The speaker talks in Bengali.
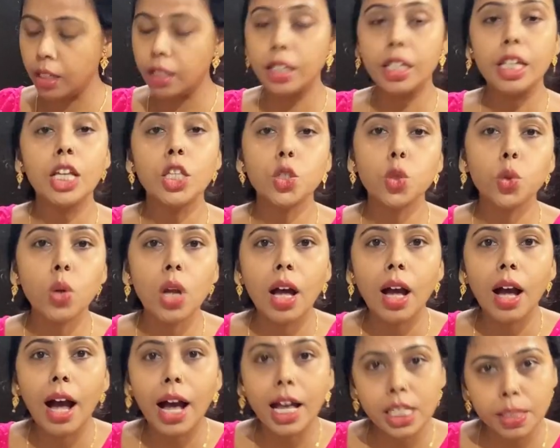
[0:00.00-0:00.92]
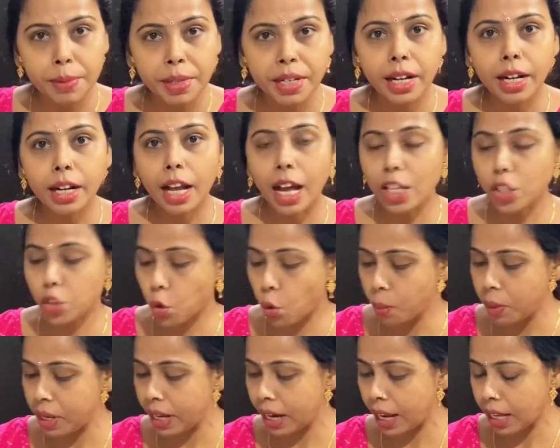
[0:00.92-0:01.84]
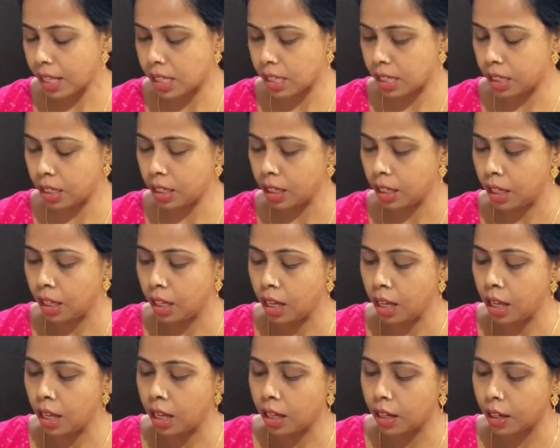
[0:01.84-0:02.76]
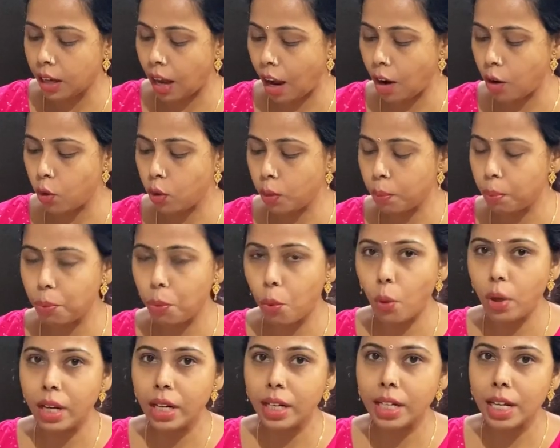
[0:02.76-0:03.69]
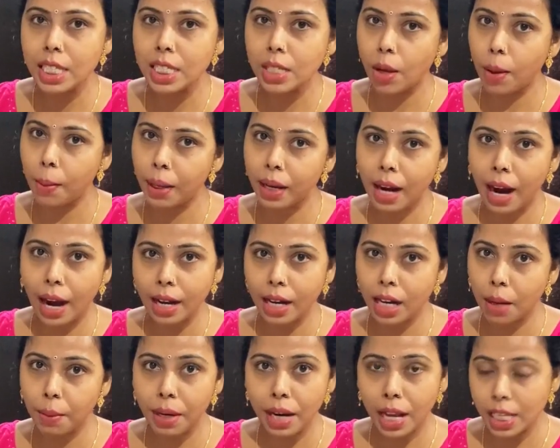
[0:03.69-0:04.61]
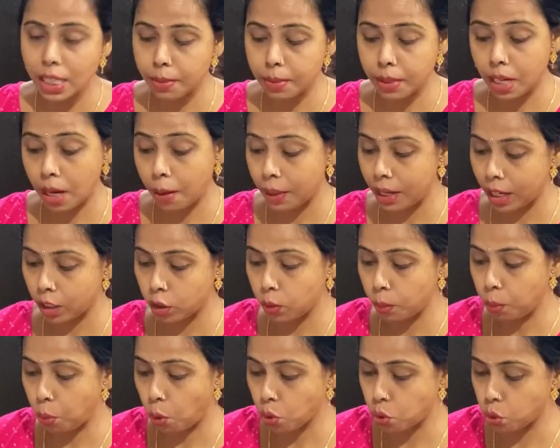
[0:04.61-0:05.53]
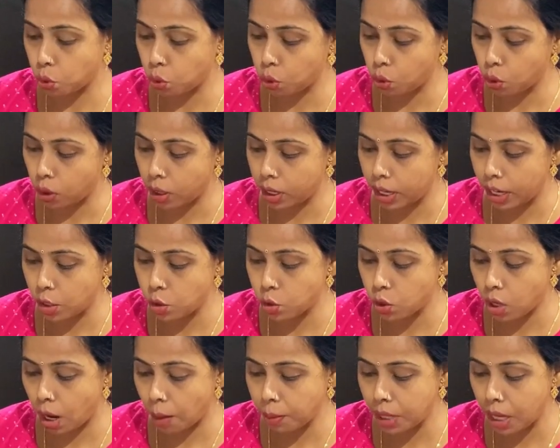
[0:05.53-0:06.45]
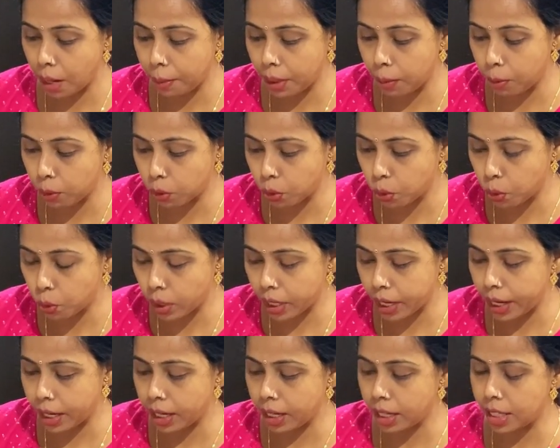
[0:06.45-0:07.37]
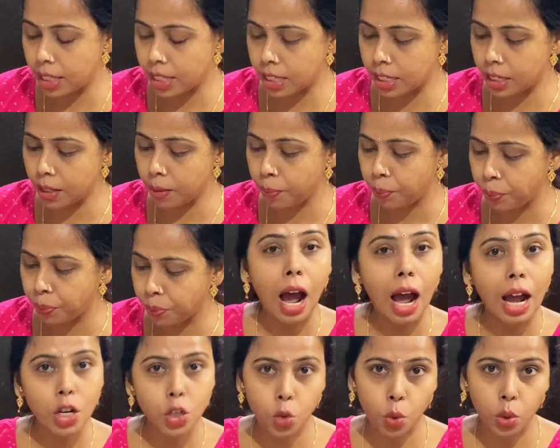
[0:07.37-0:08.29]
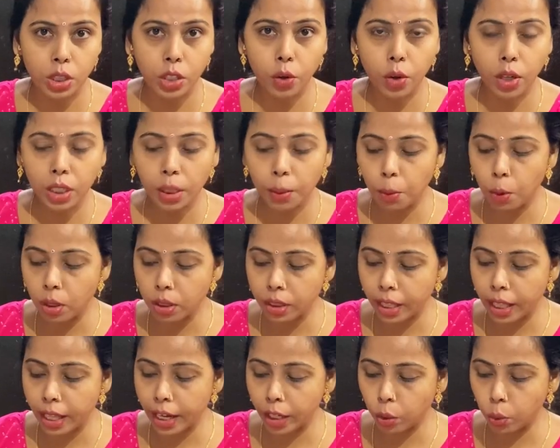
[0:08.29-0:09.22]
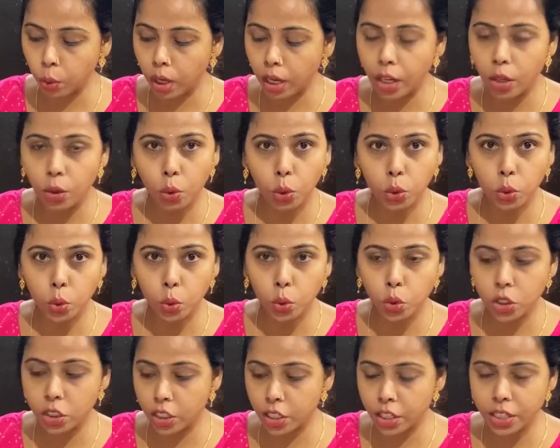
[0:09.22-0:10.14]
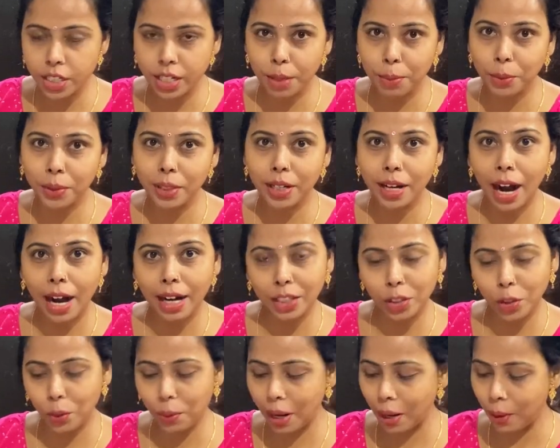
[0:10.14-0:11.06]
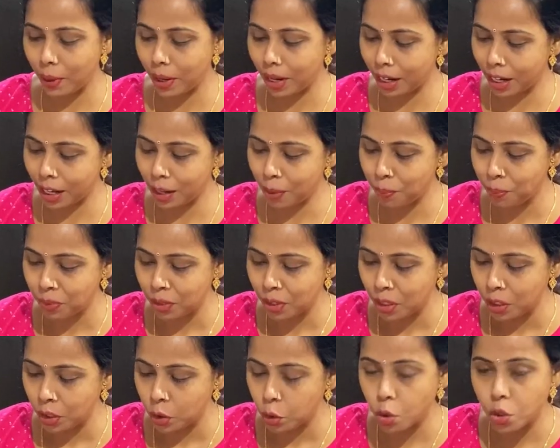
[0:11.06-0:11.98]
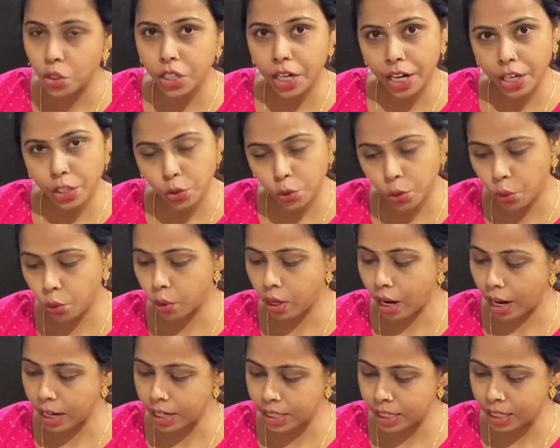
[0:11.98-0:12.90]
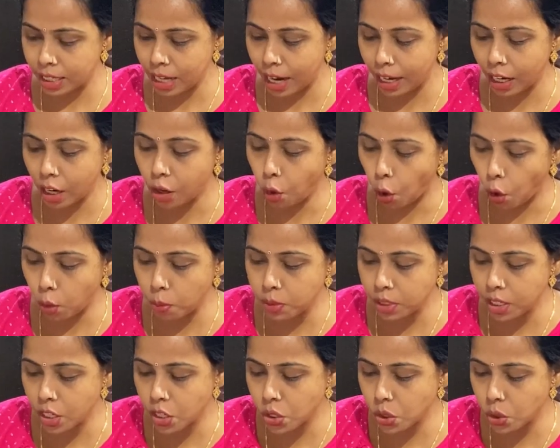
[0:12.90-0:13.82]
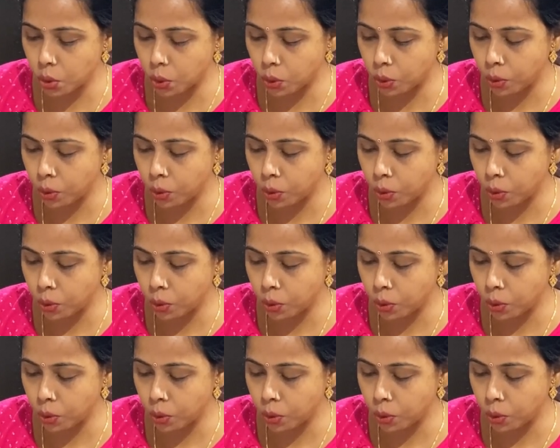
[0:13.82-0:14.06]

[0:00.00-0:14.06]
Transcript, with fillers: কিছুটা হাজব্যান্ডের কাজ কমিয়ে রাখছি কারণ পনিরটা যেভাবে কাটেন আমার হাজব্যান্ড আমার একদম পছন্দ হয় না এই জন্য আমি আমার মতন করে কেটে নিচ্ছি আর সত্যি কথা বলতে একটুখানি নতুন জিনিসের মধ্যে কাটতেও ভালো লাগে তো সেই জন্যও কাটছি আর এটা নরম জিনিস তো